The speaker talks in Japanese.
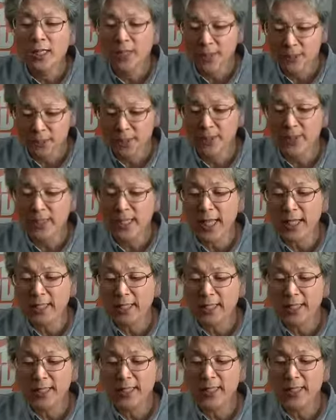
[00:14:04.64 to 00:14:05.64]
素
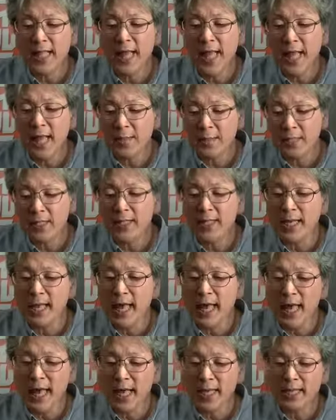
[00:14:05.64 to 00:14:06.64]
敵な未
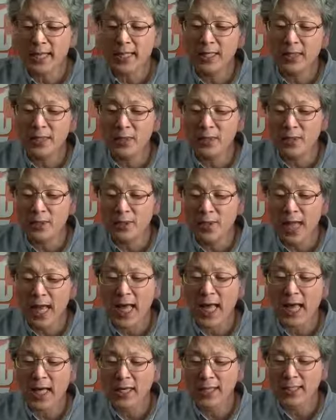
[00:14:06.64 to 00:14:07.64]
来を
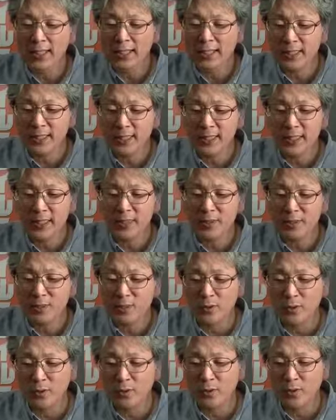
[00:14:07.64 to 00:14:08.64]
ありがと